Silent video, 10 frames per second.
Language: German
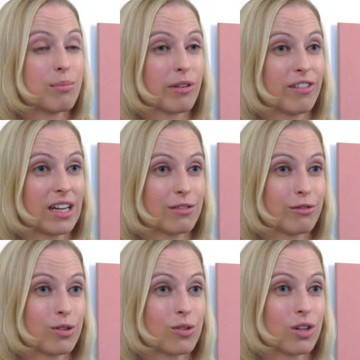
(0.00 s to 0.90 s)
private
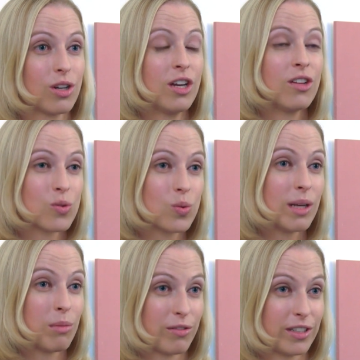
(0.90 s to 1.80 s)
Vorsorge
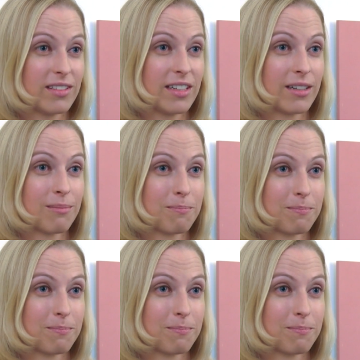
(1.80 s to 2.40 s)
zunehmend wichtiger.